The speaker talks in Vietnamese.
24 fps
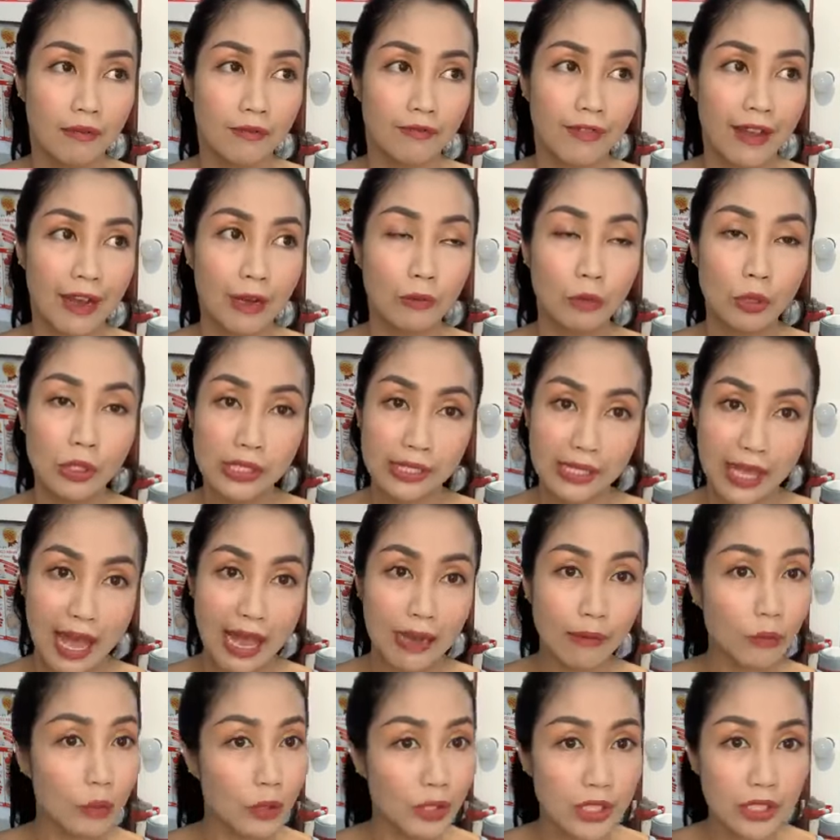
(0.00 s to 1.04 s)
vào buổi
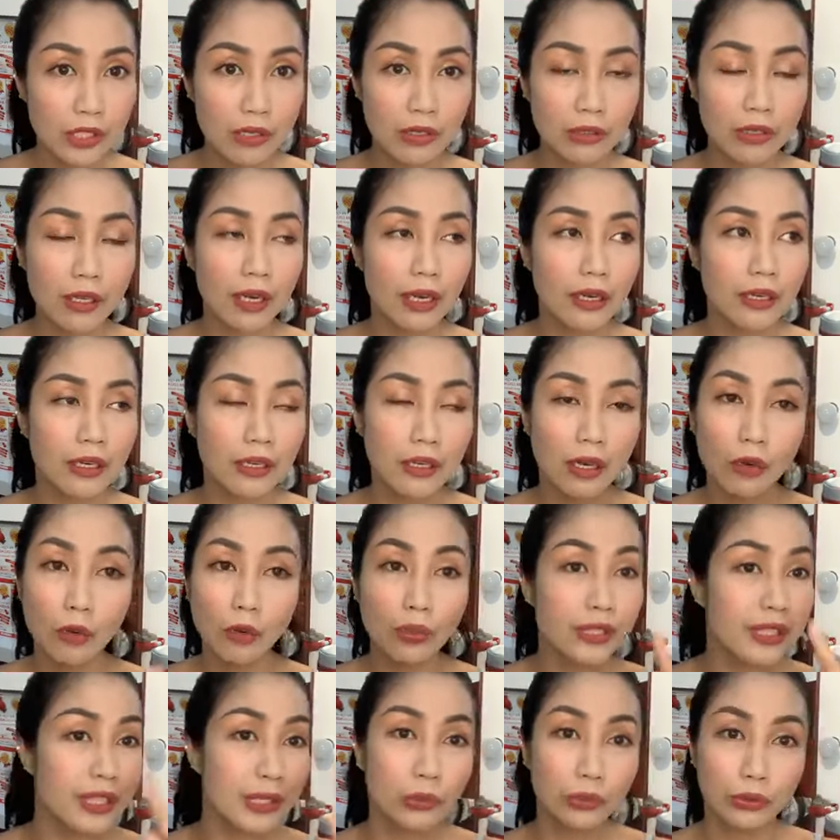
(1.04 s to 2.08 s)
sáng, buổi trưa, tức là đừng có
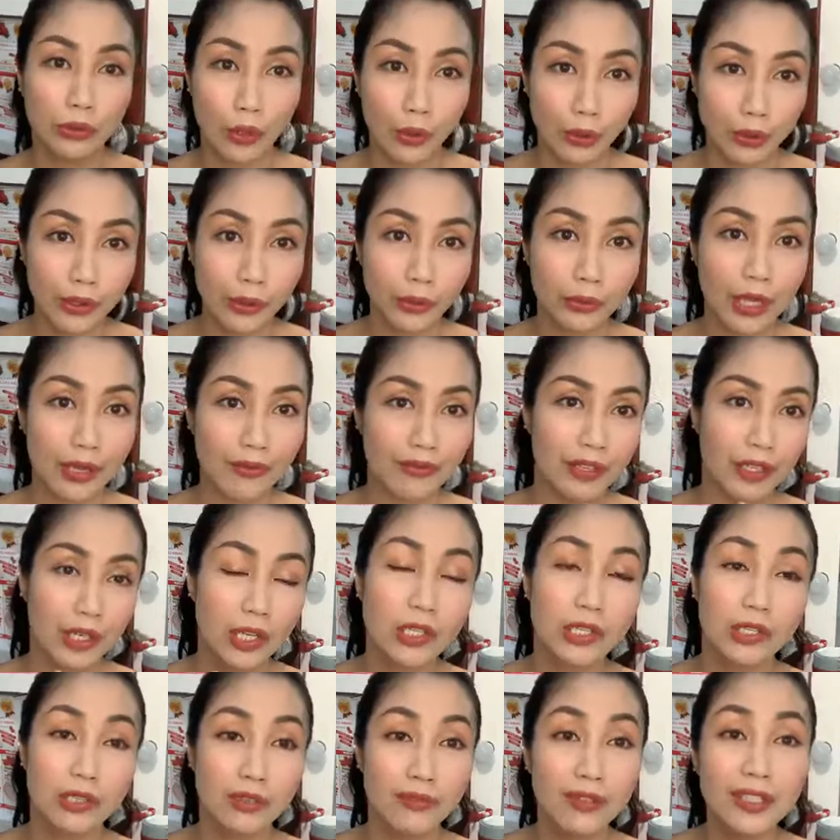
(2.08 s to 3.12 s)
uống chiều tối thôi, tại vì nó
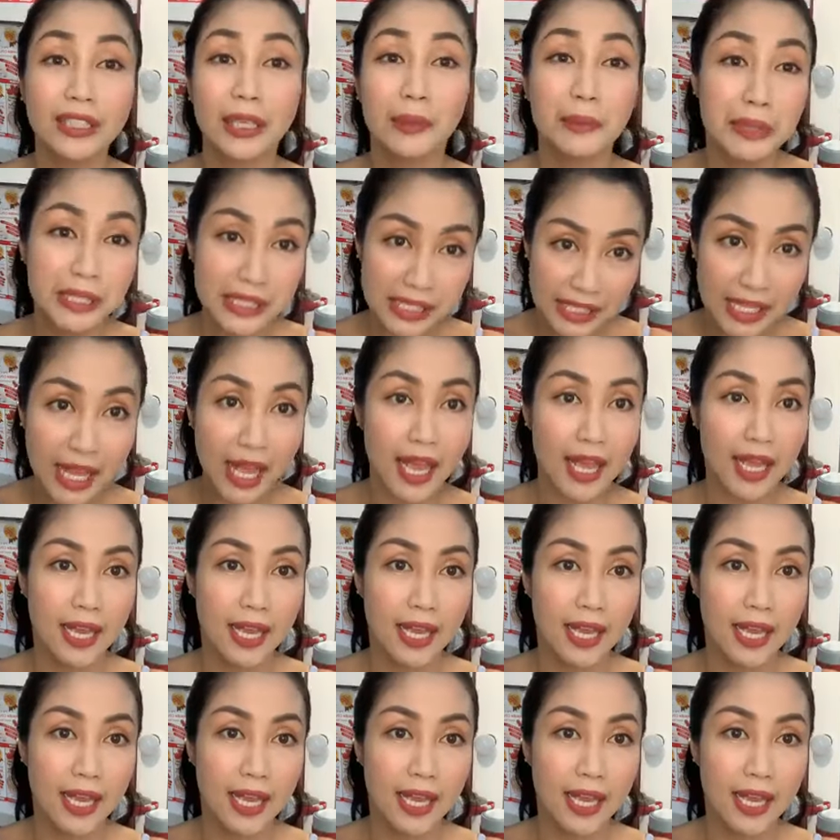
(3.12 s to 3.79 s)
chứa vitamin C.